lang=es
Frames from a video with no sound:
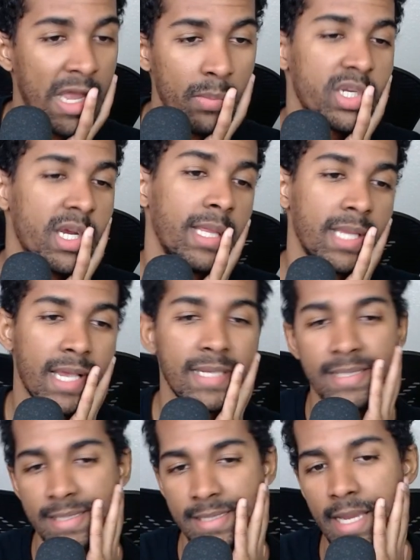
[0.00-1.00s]
hay mucha gente que
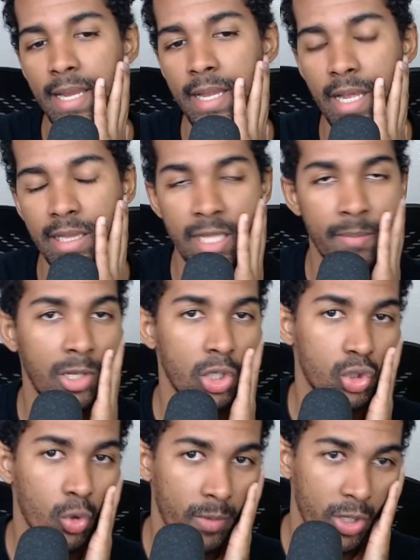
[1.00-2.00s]
sí, el tema de
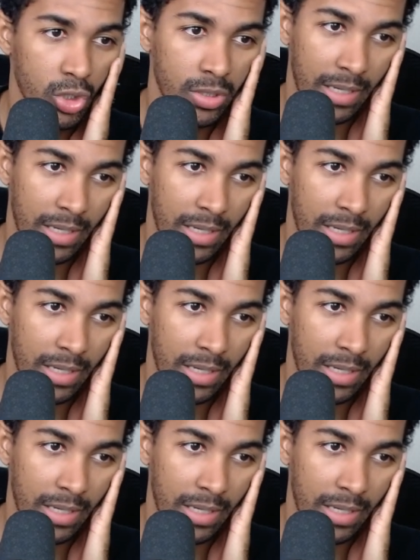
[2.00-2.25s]
los números